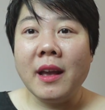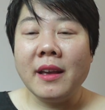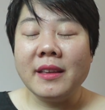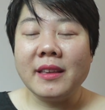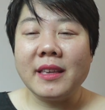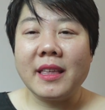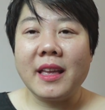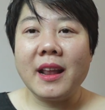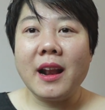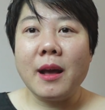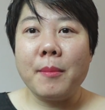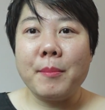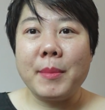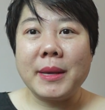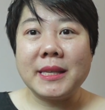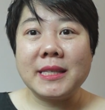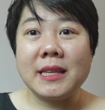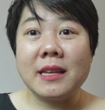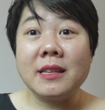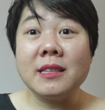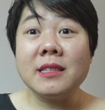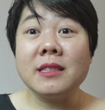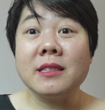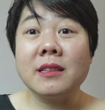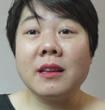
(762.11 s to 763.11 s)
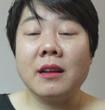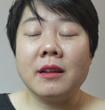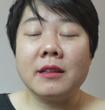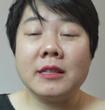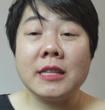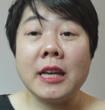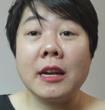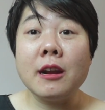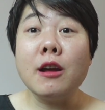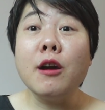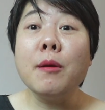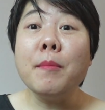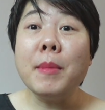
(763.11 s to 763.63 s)
như thế là mình sẽ
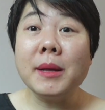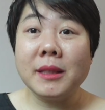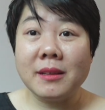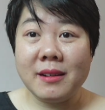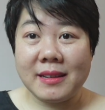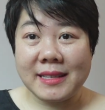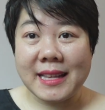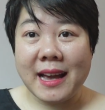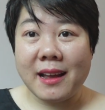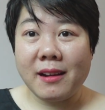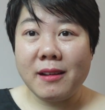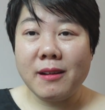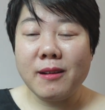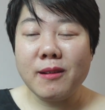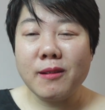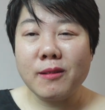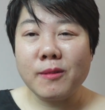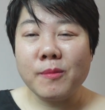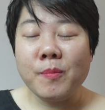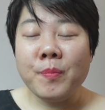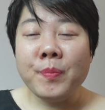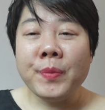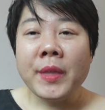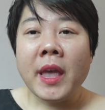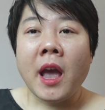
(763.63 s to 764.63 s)
sẽ đỡ mất thời gian hơn